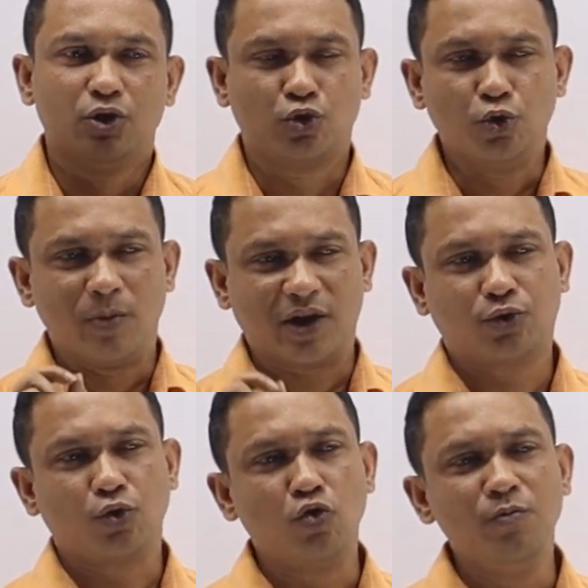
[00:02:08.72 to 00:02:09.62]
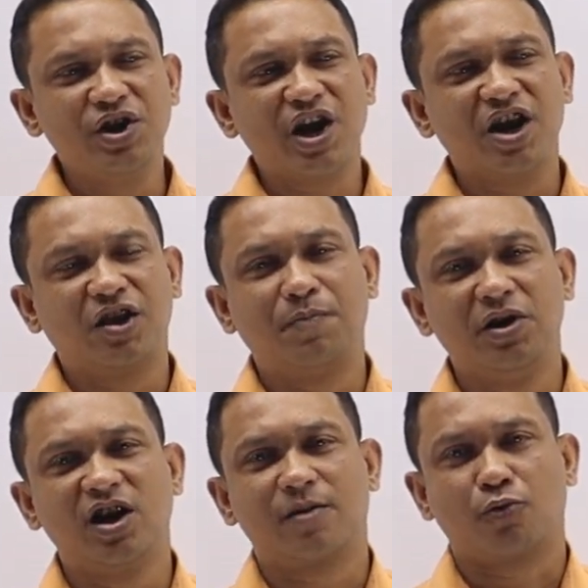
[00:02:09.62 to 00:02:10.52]
শুধুমাত্র কুমিরের
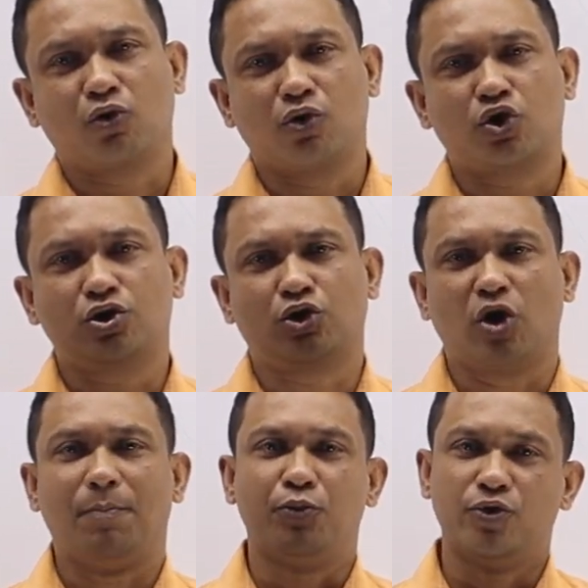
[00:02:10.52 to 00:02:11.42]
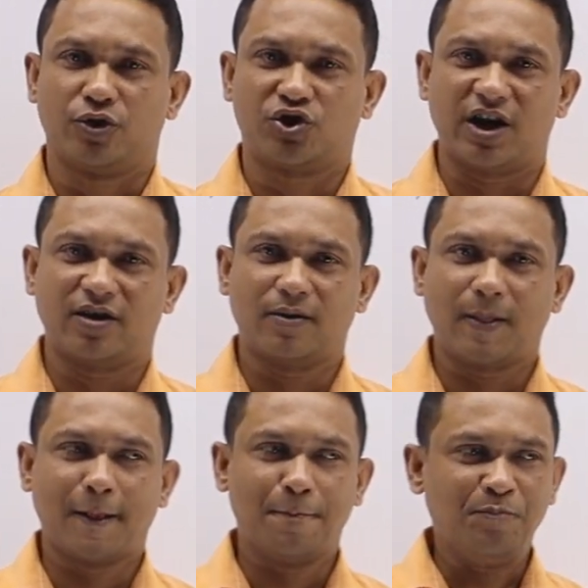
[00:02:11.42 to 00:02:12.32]
হৃৎপিণ্ডের প্রকোষ্ঠ সম্পূর্ণ চার
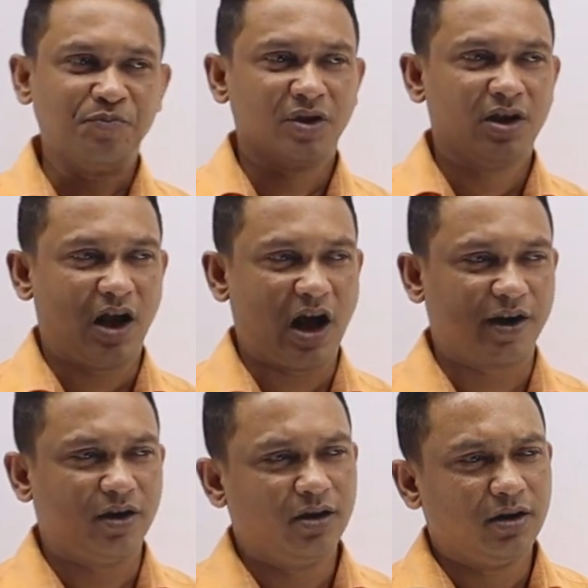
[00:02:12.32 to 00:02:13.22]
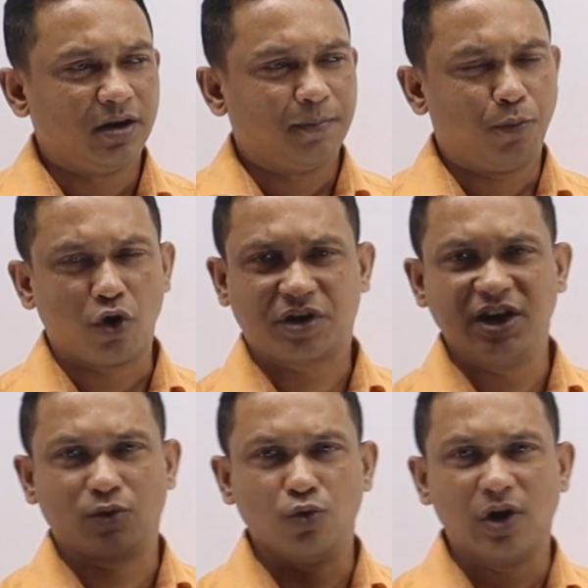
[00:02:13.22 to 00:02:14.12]
আর
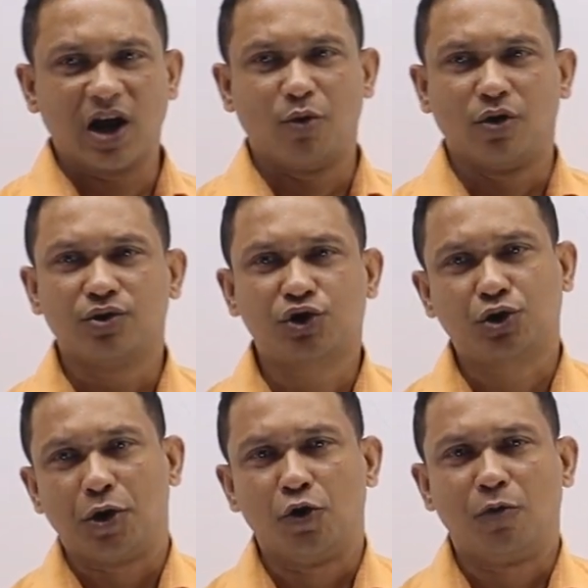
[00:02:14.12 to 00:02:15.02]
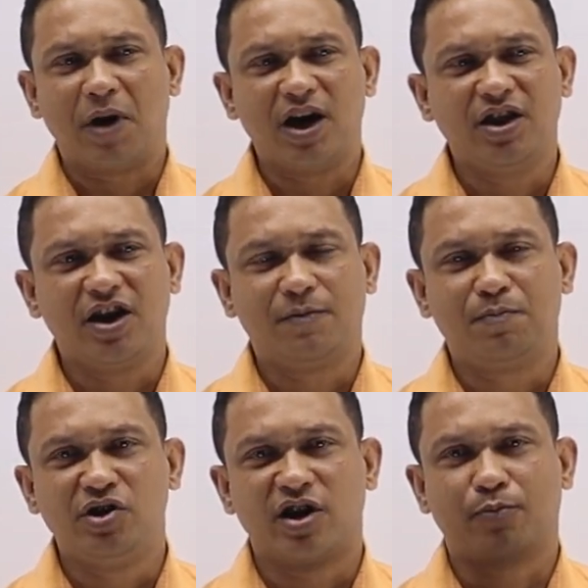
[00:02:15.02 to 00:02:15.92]
পক্ষীকুল এবং স্তন্যপায়ীদের
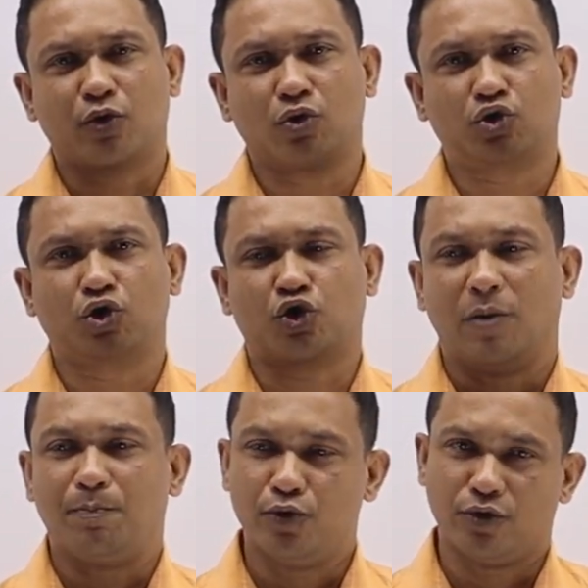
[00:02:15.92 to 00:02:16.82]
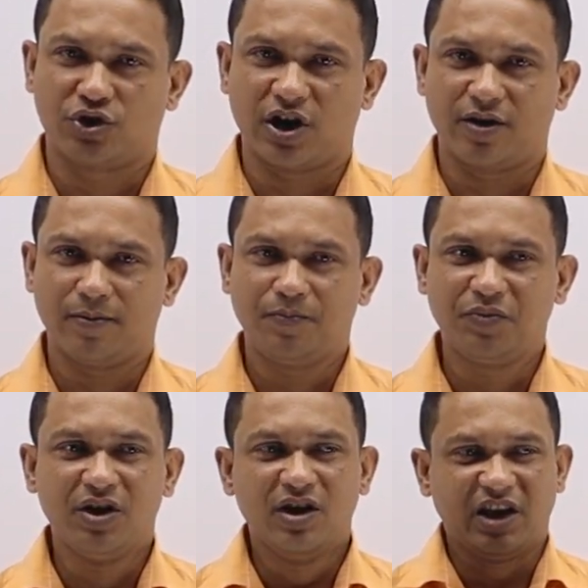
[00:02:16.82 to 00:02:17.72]
হৃৎপিণ্ডের প্রকোষ্ঠ সম্পূর্ণ চার
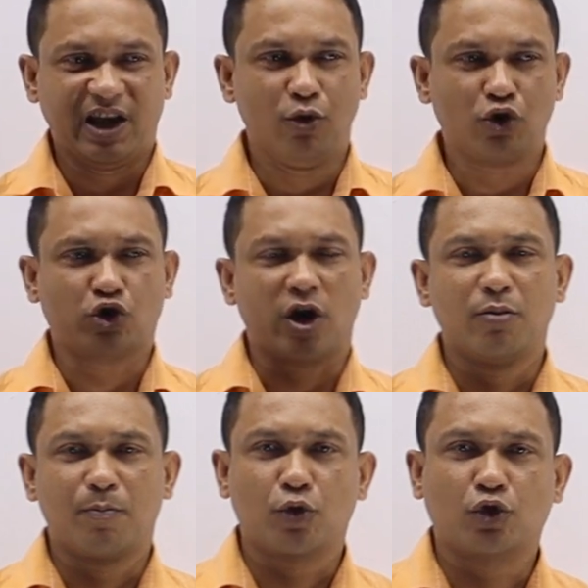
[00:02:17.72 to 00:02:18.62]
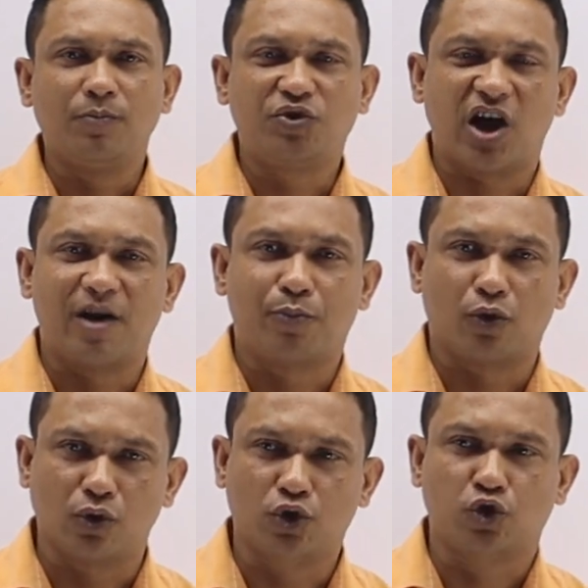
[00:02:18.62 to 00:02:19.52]
এবং সর্বপ্রথম চার
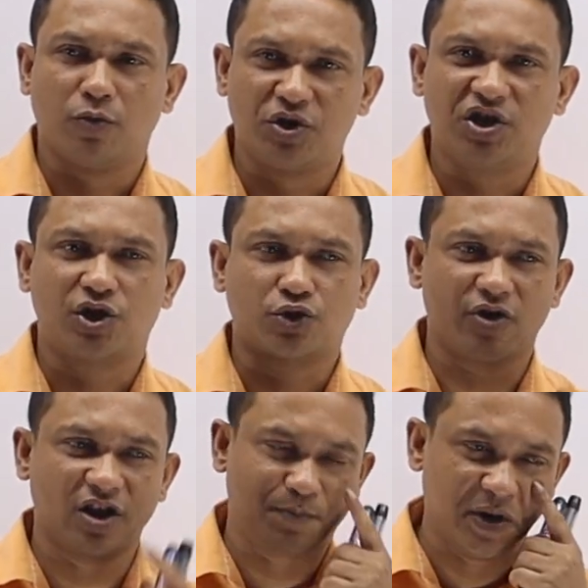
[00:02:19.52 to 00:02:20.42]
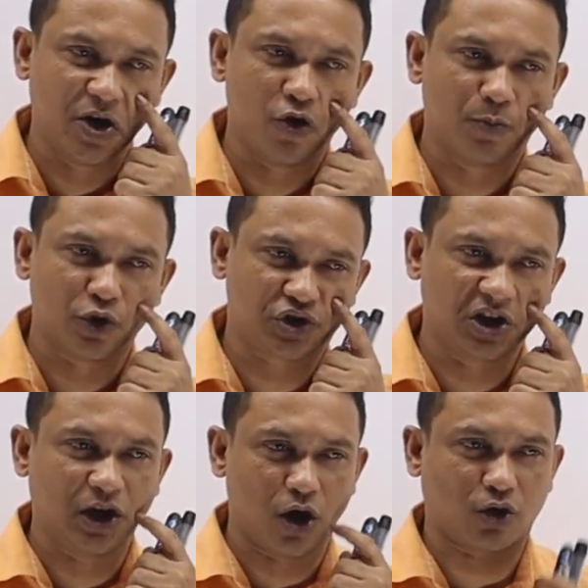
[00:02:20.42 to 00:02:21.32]
প্রকোষ্ঠ বিশিষ্ট হৃৎপিণ্ডের
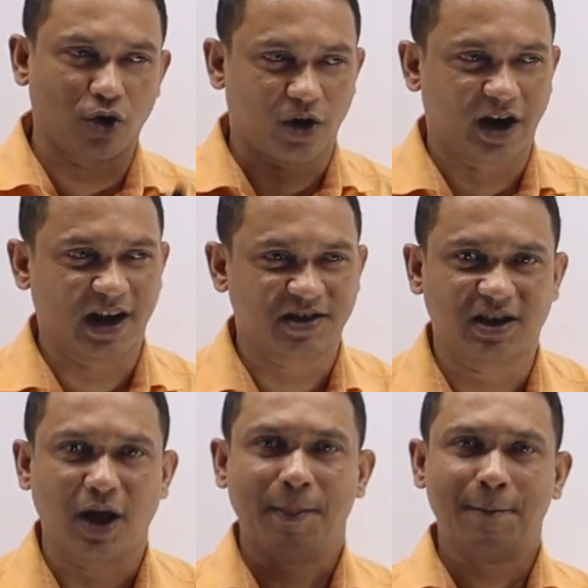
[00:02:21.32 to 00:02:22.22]
উপস্থিতি লক্ষ্য করা গেছে